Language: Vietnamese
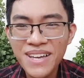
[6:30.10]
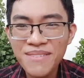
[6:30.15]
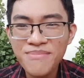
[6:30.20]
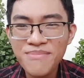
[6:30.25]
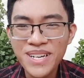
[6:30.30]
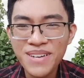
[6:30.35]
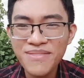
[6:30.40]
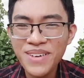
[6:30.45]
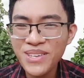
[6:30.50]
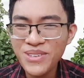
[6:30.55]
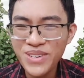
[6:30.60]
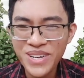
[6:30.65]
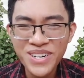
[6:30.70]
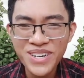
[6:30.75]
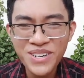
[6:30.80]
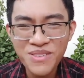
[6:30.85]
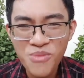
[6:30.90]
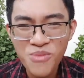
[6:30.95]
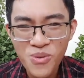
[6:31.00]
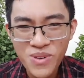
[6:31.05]
mình cảm thấy chuyện
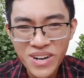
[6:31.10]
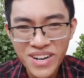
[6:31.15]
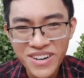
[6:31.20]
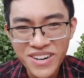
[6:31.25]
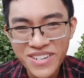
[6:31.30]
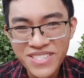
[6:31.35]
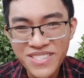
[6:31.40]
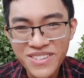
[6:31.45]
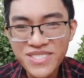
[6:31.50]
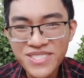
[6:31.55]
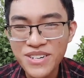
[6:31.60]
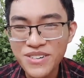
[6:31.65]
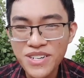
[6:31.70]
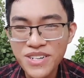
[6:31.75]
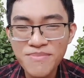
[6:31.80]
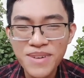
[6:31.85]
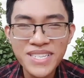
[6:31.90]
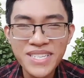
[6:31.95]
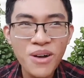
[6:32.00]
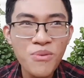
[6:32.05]
rất là buồn cười tưởng tượng
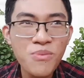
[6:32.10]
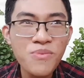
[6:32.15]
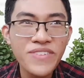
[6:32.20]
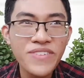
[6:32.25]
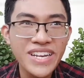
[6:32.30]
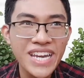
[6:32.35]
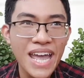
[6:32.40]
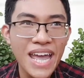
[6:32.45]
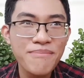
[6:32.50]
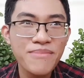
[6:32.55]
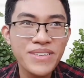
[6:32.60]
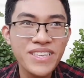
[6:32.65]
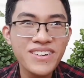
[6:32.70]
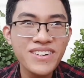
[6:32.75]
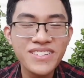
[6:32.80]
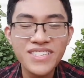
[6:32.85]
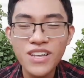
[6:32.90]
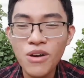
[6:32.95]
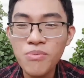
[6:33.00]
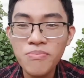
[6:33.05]
nếu bà sống ở Việt Nam mình nhớ
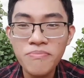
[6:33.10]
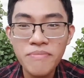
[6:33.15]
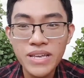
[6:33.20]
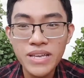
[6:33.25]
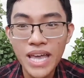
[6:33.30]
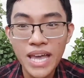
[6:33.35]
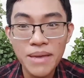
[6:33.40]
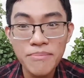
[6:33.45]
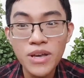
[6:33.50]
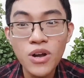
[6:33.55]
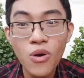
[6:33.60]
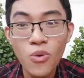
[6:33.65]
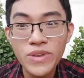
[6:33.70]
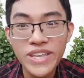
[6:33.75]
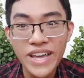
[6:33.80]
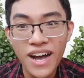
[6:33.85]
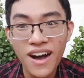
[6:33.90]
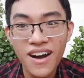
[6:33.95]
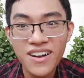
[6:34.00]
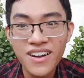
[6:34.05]
là sống ngay mấy khu
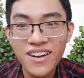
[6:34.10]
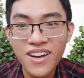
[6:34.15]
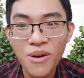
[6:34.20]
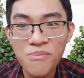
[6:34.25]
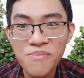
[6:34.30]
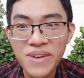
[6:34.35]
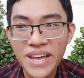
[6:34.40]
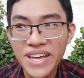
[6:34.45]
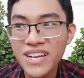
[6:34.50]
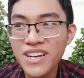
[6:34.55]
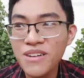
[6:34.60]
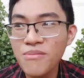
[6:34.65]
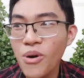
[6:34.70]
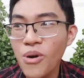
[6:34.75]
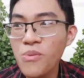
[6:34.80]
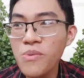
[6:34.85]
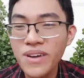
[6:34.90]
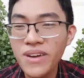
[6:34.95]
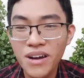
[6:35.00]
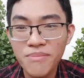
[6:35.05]
chợ rồi không lẽ cứ
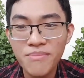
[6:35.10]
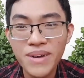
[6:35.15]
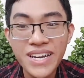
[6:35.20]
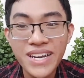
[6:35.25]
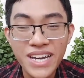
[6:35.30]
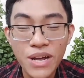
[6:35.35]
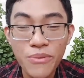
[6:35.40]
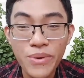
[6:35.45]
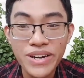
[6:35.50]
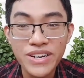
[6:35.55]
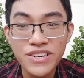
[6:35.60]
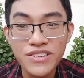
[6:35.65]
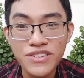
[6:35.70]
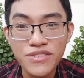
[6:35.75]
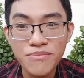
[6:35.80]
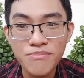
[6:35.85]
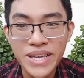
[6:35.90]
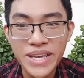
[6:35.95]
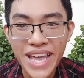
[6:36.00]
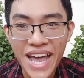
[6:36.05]
mỗi một lần bà đi ra ngoài
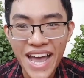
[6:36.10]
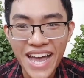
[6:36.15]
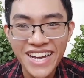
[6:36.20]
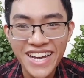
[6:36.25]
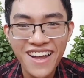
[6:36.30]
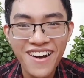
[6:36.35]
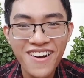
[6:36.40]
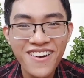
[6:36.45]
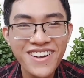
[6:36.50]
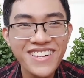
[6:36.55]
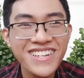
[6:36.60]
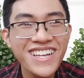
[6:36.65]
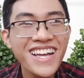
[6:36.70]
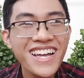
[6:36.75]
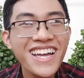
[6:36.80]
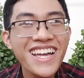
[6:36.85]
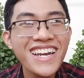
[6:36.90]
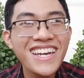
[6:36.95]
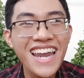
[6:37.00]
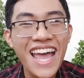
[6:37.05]
đường bị ai đó
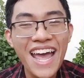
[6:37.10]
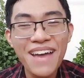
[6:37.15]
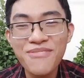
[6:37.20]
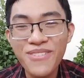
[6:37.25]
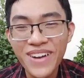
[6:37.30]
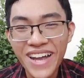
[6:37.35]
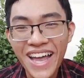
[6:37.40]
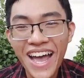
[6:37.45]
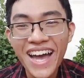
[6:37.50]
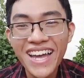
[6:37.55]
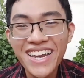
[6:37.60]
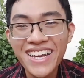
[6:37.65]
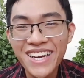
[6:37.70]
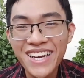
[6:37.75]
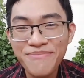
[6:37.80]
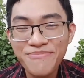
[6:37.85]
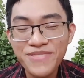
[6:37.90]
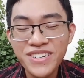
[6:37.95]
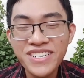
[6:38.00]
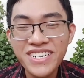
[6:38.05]
la một cái là
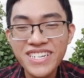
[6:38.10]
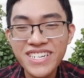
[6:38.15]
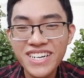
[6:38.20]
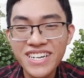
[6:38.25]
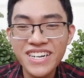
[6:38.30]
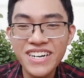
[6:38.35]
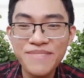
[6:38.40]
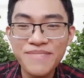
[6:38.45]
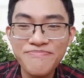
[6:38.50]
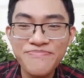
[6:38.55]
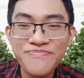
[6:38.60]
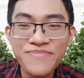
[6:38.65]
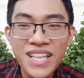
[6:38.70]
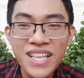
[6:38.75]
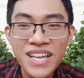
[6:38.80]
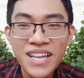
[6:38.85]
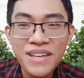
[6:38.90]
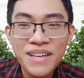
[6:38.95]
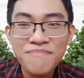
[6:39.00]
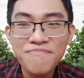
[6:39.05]
lập tức uh,
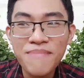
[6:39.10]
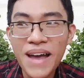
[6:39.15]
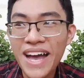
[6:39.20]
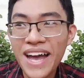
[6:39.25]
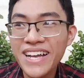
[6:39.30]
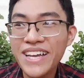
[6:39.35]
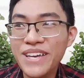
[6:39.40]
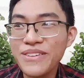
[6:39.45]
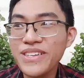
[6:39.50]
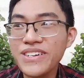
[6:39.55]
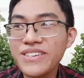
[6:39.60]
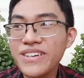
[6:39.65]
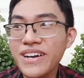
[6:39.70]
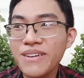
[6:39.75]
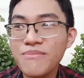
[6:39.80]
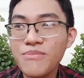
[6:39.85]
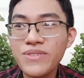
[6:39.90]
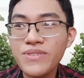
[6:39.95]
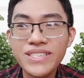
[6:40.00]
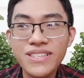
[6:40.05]
bà kiểu như
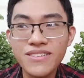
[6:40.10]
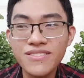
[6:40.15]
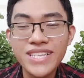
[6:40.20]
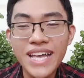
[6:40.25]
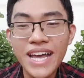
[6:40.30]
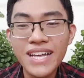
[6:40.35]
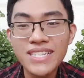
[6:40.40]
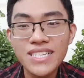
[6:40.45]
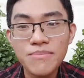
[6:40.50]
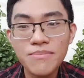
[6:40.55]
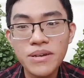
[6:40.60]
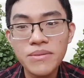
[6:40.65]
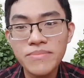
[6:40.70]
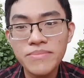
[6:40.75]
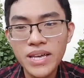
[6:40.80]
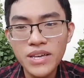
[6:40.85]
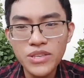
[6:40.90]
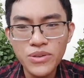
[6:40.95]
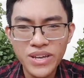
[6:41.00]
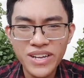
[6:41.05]
ờ, muốn đi tự sát sao bởi mình
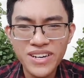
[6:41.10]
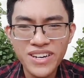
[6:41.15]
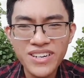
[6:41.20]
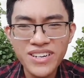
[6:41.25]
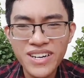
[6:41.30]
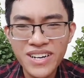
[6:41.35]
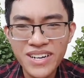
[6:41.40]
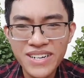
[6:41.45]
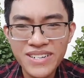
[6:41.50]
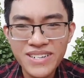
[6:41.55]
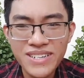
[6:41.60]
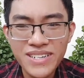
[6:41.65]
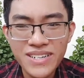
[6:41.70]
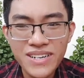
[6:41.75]
thấy chuyện này rất